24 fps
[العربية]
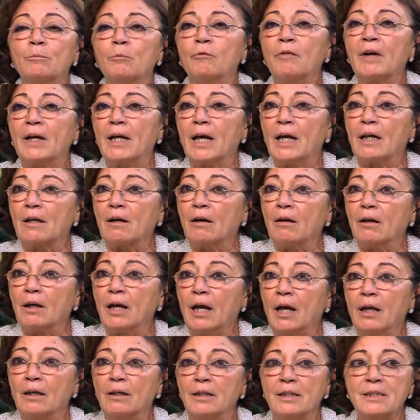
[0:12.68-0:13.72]
مفاجاه
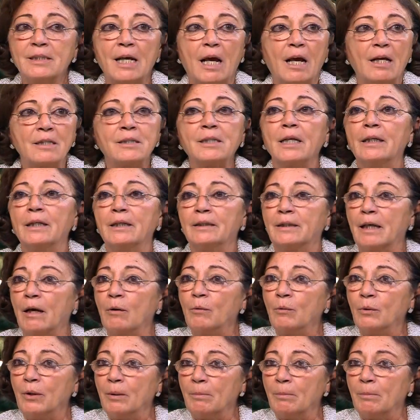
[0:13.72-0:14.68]
رائعه لسه حصلت اول